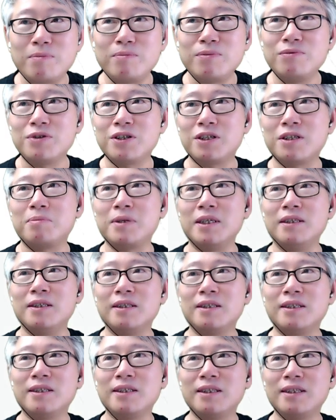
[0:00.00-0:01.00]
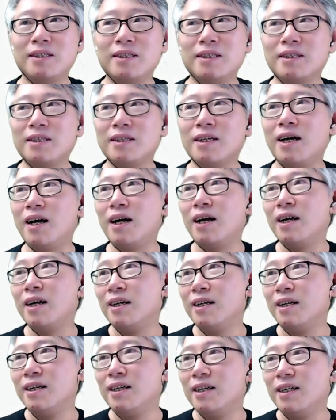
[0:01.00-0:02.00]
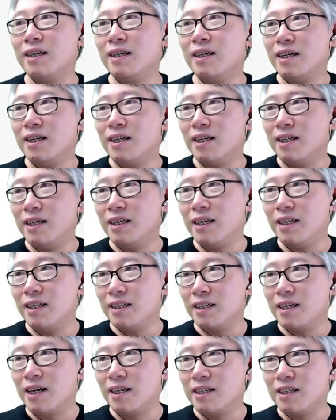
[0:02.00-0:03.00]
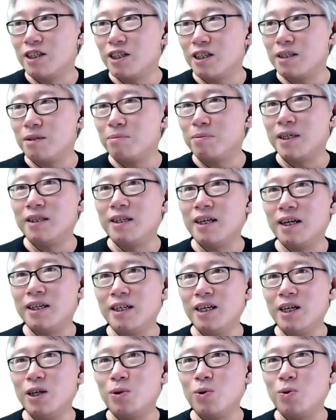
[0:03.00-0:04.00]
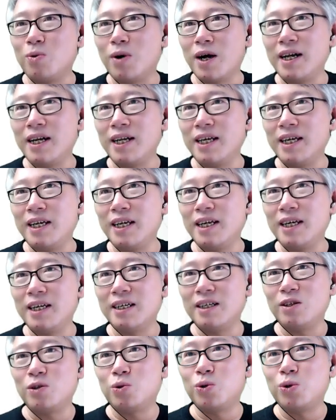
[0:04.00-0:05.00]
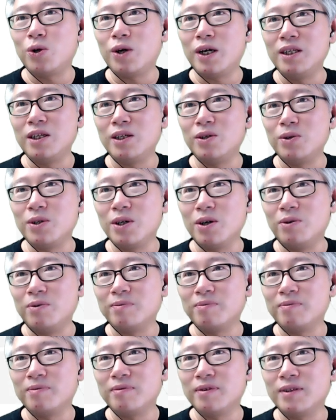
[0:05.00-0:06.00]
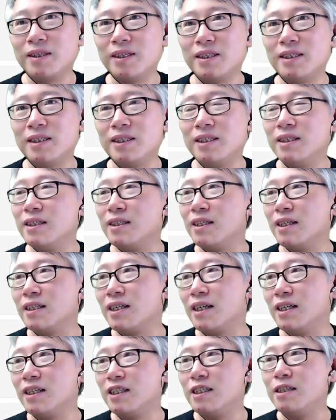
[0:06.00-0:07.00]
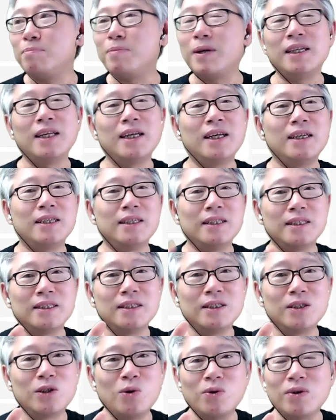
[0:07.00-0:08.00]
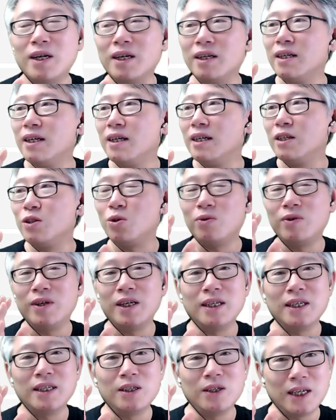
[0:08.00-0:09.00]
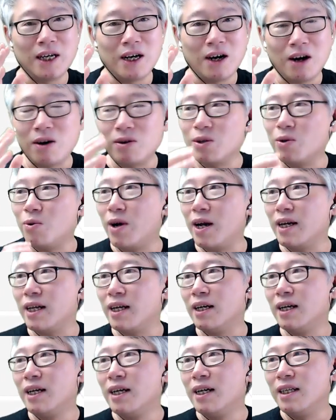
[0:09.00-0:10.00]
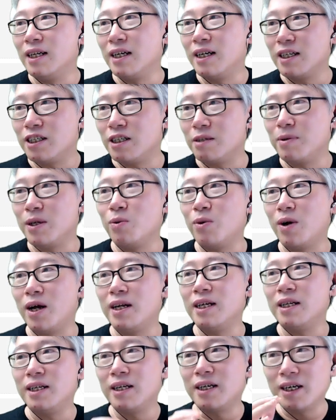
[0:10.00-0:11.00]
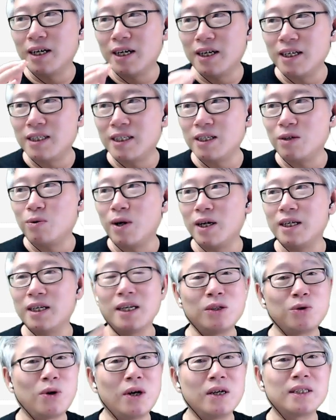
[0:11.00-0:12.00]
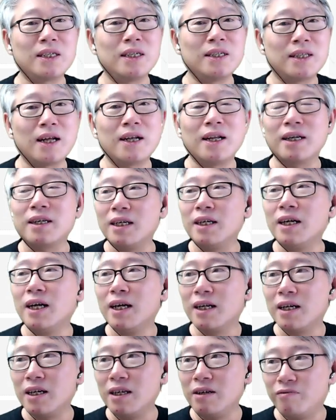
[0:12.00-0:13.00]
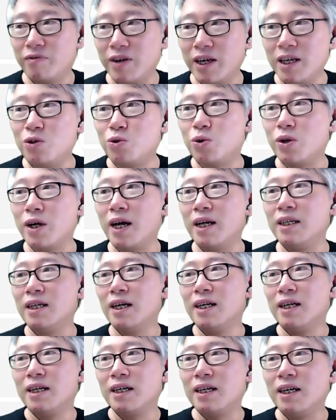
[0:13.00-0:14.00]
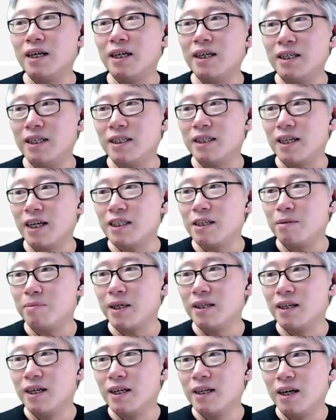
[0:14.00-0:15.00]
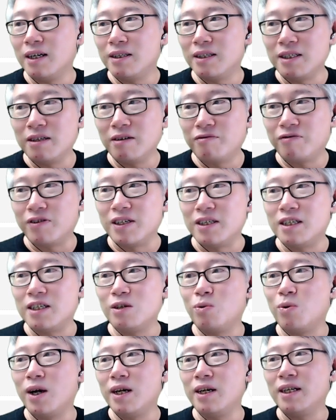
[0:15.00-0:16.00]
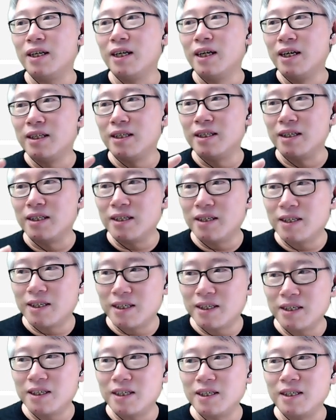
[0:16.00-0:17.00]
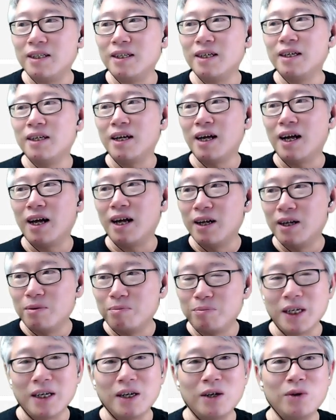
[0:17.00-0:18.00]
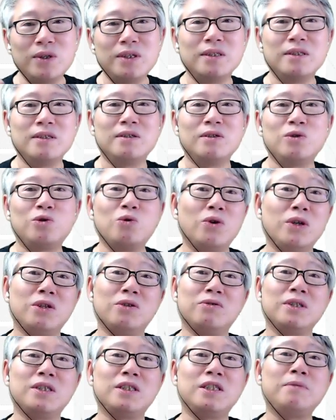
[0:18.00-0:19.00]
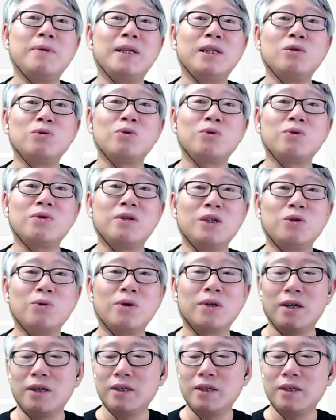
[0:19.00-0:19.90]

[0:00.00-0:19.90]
发布视频啊，你看视频的内容管理全都有，嗯，这些基本的功能作为 一个号的管理，你可以视频管理，你可以合集管理，可以创建，当然可以可以维权，可以在这边进行粉丝管理，进行私信啊、评论，所有东西基本动作都可以